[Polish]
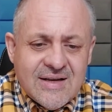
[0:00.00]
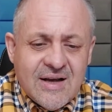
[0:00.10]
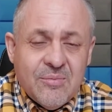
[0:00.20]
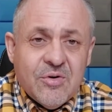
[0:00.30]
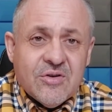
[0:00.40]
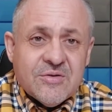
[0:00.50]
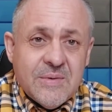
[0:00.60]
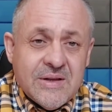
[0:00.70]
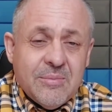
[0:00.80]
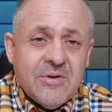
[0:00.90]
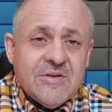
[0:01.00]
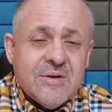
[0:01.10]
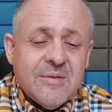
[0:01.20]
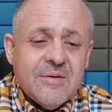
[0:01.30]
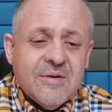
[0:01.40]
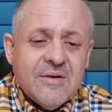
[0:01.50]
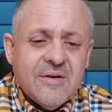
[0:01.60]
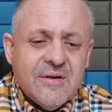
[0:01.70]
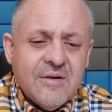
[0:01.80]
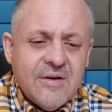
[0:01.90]
Hamując metabolizm e,
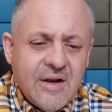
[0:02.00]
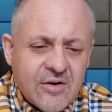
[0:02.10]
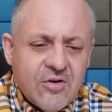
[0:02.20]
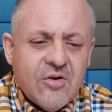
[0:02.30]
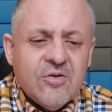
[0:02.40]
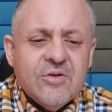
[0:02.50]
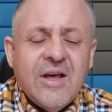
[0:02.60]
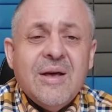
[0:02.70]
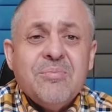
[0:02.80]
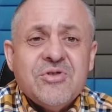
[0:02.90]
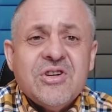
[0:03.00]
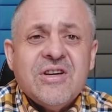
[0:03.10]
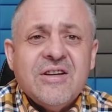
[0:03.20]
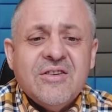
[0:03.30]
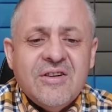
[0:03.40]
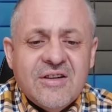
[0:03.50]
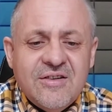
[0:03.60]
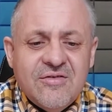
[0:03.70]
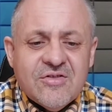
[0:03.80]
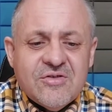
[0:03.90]
alkoholu, daje przykre
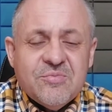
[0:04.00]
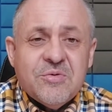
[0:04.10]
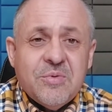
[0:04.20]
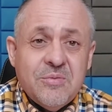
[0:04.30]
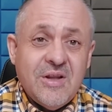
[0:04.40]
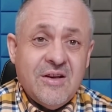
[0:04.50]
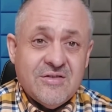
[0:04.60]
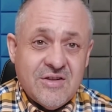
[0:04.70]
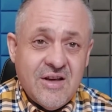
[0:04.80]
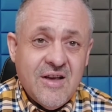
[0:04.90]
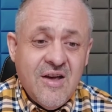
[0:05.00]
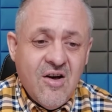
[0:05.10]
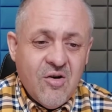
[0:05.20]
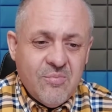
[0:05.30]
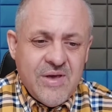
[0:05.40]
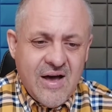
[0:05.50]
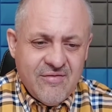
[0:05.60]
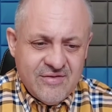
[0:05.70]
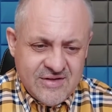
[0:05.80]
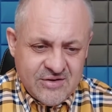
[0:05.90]
dolegliwości przypominające
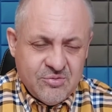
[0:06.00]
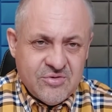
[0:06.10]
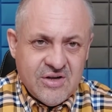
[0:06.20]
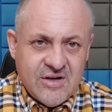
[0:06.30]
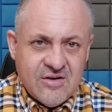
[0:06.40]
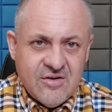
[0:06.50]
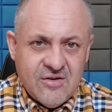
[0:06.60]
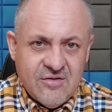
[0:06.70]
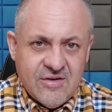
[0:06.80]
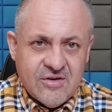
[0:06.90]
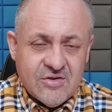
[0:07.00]
objawy zatrucia alkoholowego.